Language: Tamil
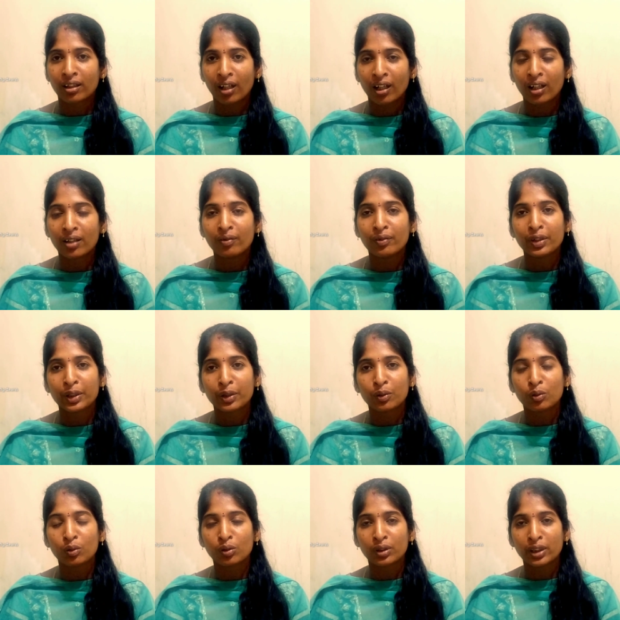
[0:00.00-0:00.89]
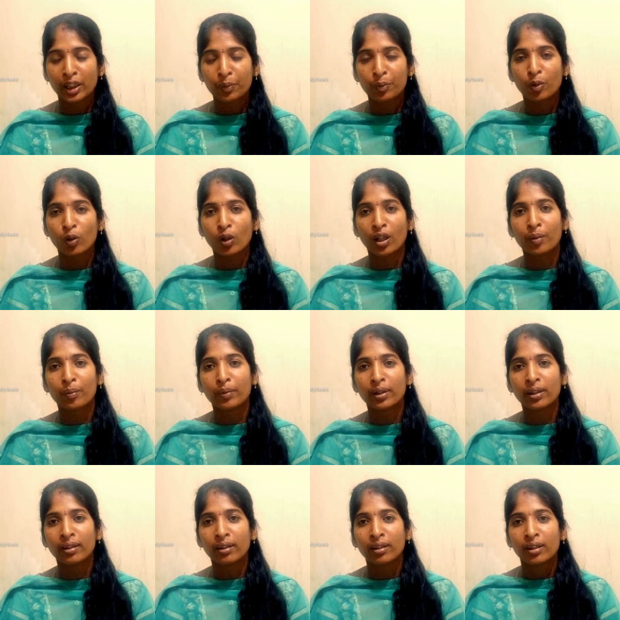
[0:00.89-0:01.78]
கால் வீங்கும் நீர்
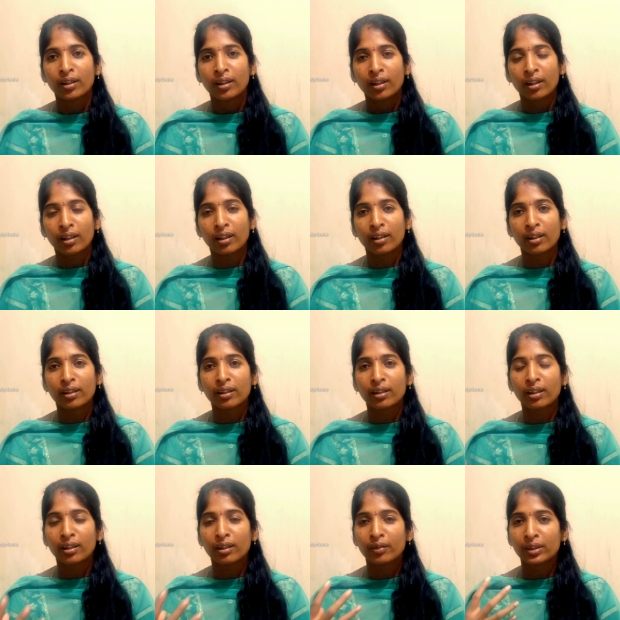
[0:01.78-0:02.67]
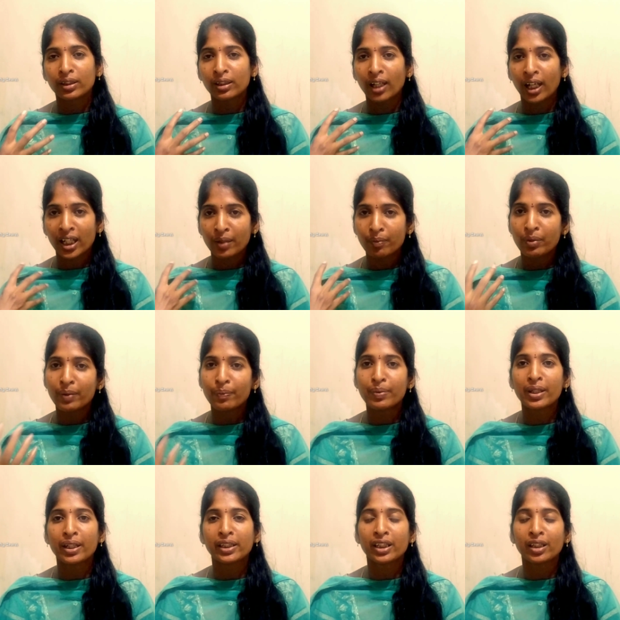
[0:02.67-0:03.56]
போகாமல் இல்லை வந்து ஹை
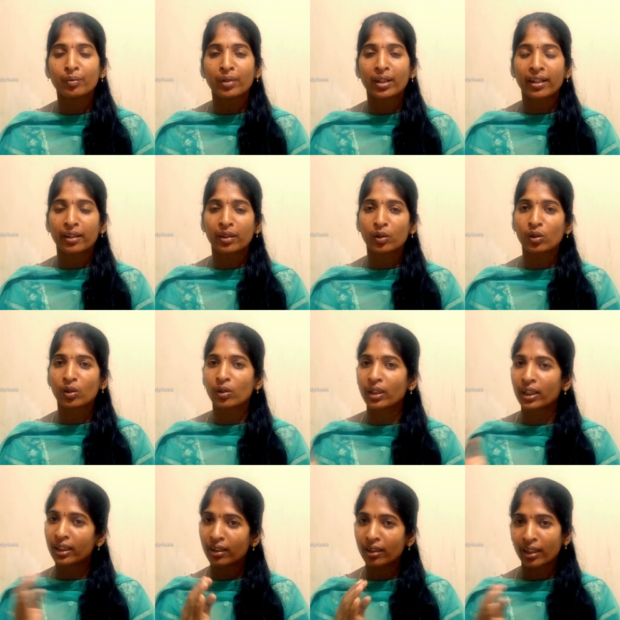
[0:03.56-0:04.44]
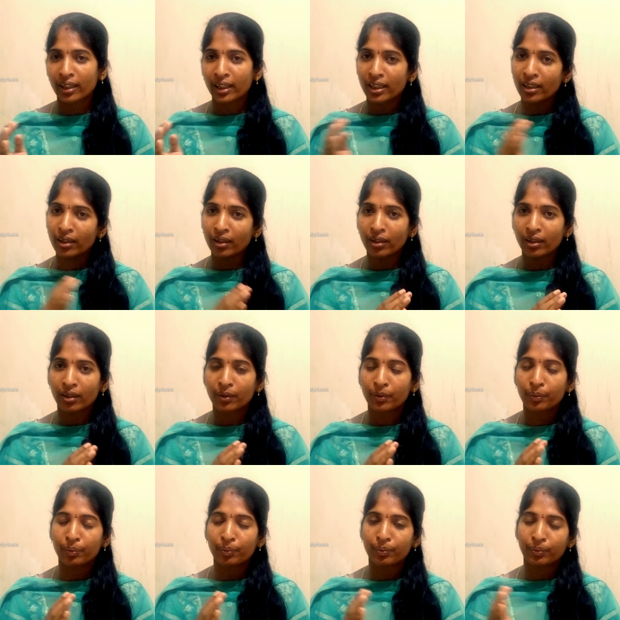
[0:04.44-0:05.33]
பிபி அதிகமாகிறதுக்கோ நிறைய
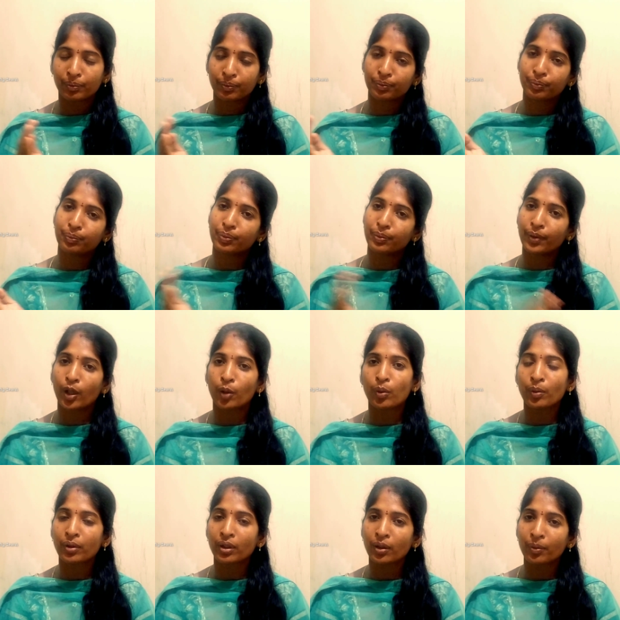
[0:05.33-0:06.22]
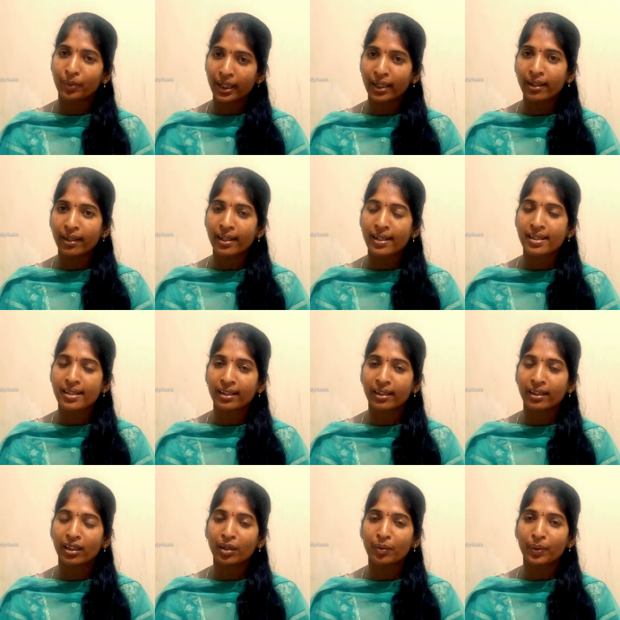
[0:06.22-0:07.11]
ப்ராப்ளம்க்கு மெயின்
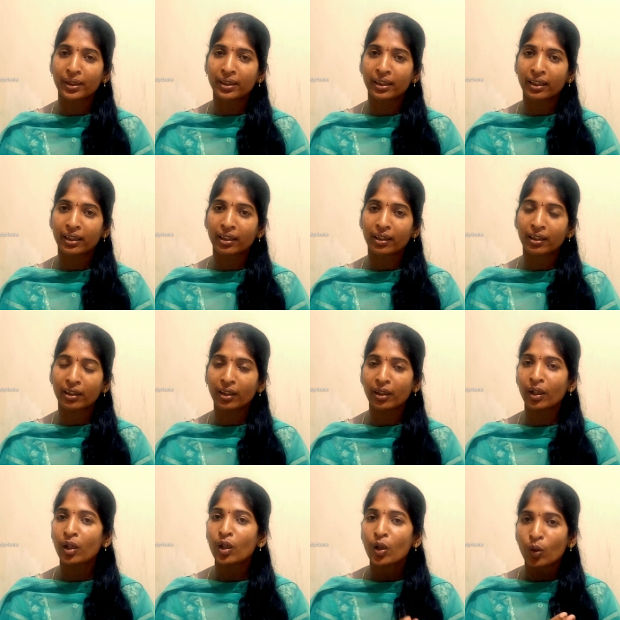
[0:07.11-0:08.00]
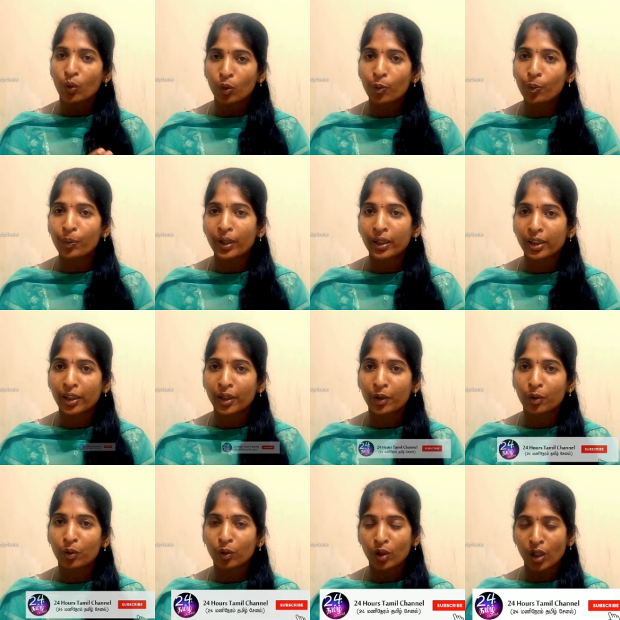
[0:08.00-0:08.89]
ரீசன் என்னன்னு பார்த்தீங்கனாக்கா உப்பாக தான்
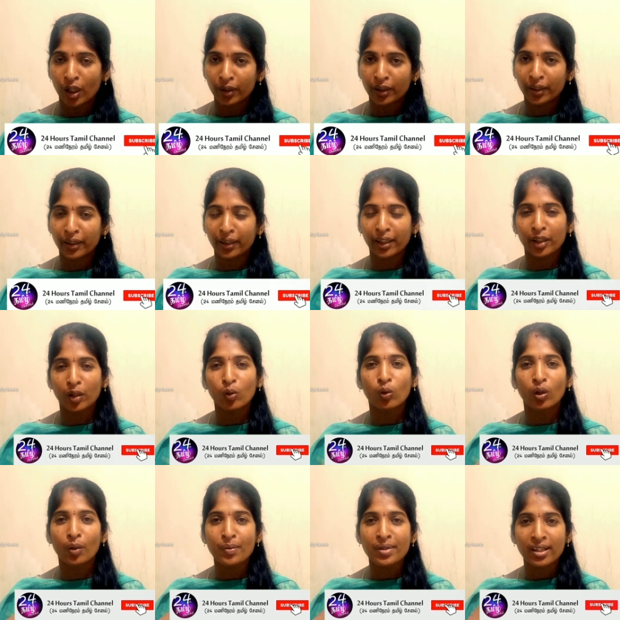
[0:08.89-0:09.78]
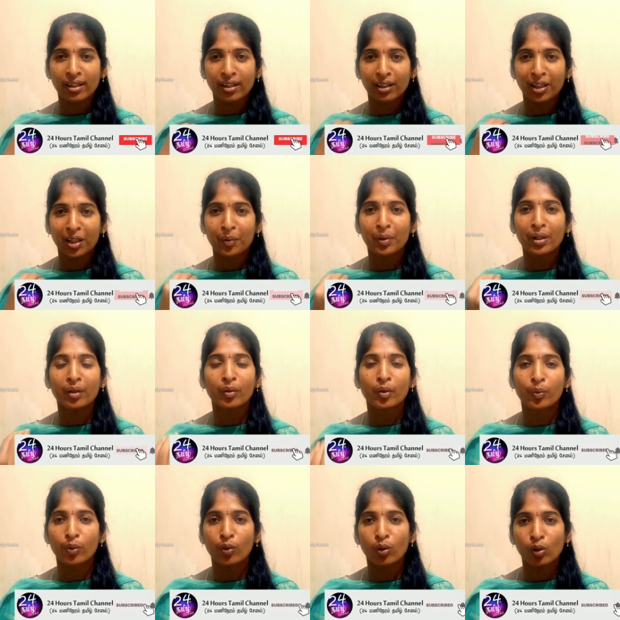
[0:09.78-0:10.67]
இருக்கும் டாக்டர்கிட்ட ஏதாவது உடம்பு சரியில்லை அப்படின்னு
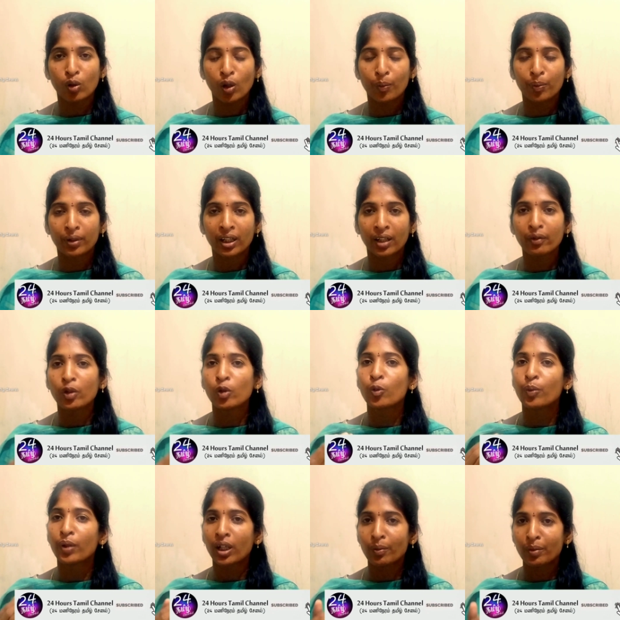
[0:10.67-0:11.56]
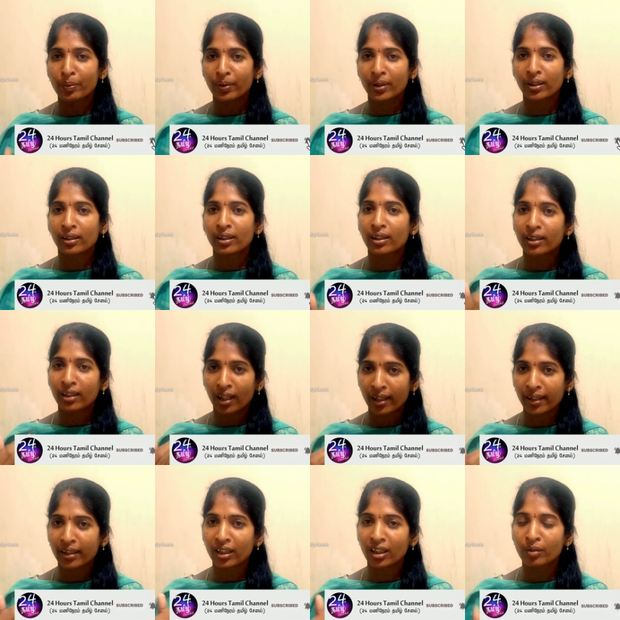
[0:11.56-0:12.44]
நம்ம போனோம் அப்படின்னாவே உப்பை கம்மி பண்ணுங்க
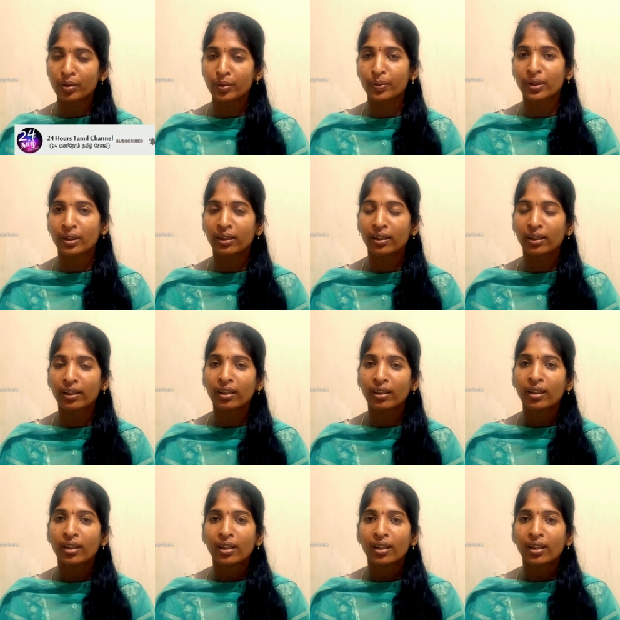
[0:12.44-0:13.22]
காரத்தை கம்மி பண்ணுங்க